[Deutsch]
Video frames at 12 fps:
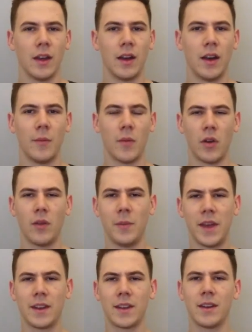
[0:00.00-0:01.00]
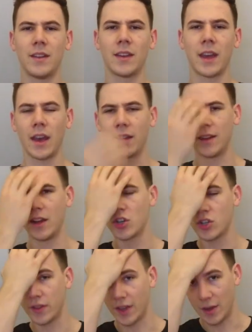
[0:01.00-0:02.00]
Ähm, Mädchen, die sich
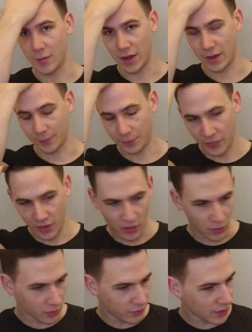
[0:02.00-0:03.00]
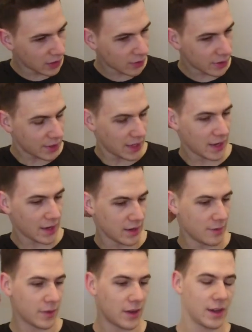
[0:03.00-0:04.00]
Extensions reinmachen. Und viele Leute denken dann
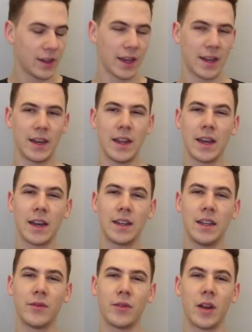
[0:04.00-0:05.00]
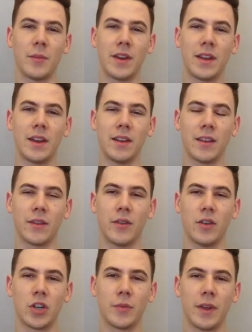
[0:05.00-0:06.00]
immer direkt negativ oder Mädchen, die sich
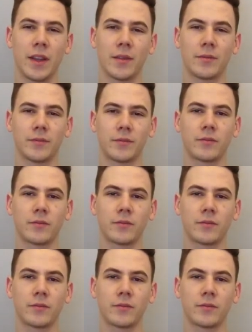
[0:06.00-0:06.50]
voll schminken.